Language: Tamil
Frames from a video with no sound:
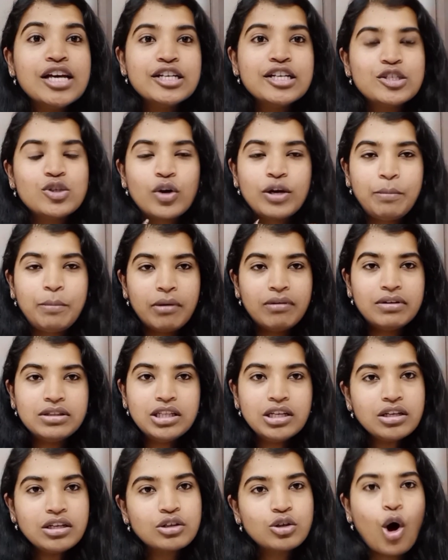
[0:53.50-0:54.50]
ஸோ இப்போ
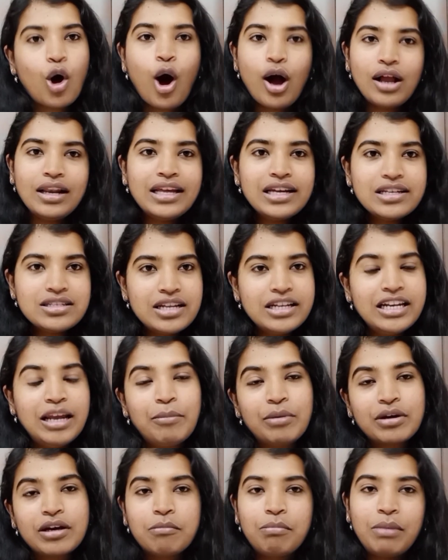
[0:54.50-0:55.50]
வந்து காலேஜ்லேயே
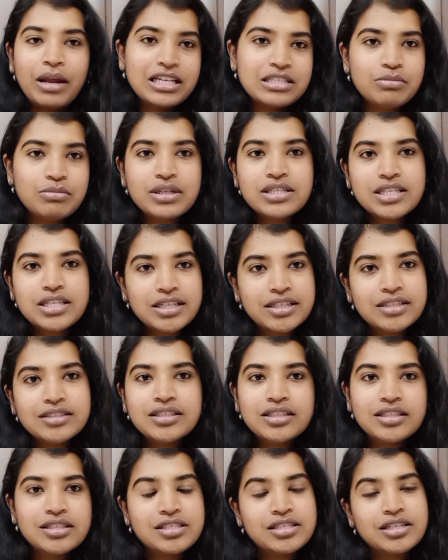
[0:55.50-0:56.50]
நமக்கு பிளேஸ்மெண்ட்ஸ்
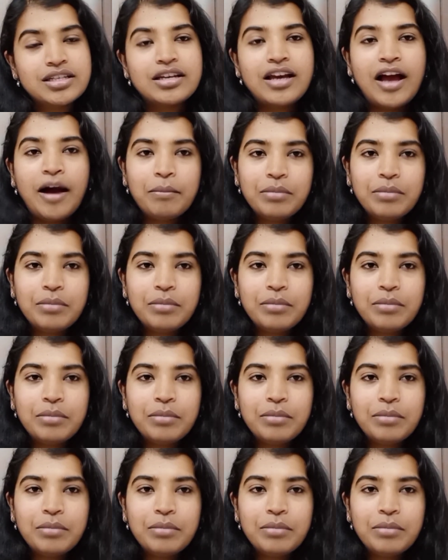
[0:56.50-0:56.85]
இருந்துருச்சு